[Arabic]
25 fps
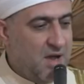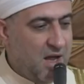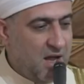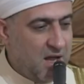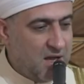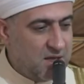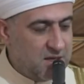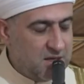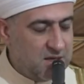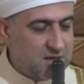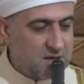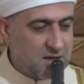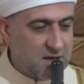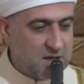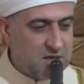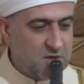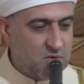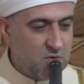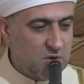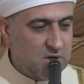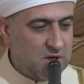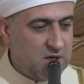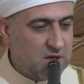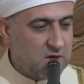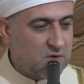المعايير
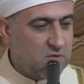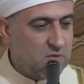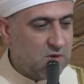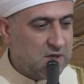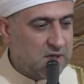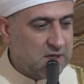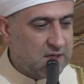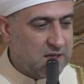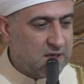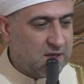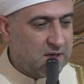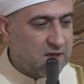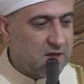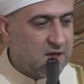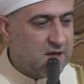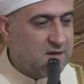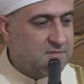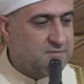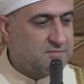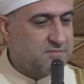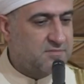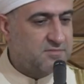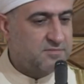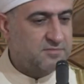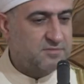أيها الإخوة
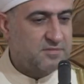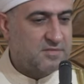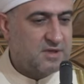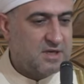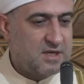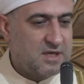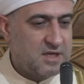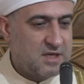الكرام